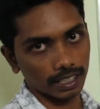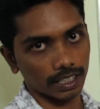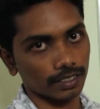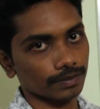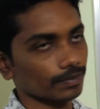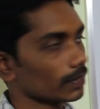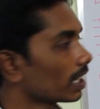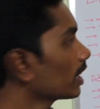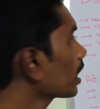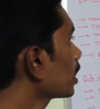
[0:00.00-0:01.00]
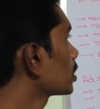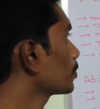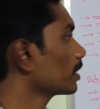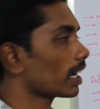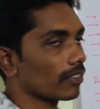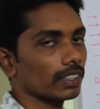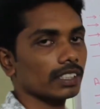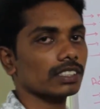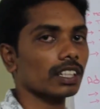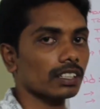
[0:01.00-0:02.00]
అంటారు అంటే కాస్ట్ పర్
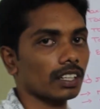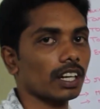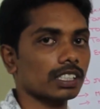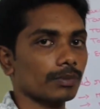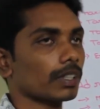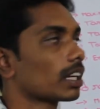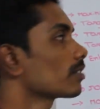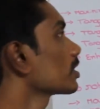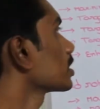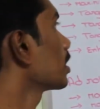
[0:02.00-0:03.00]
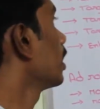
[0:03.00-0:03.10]
అక్వైజేషన్ ఆర్ కాస్ట్ పర్ కన్వర్షన్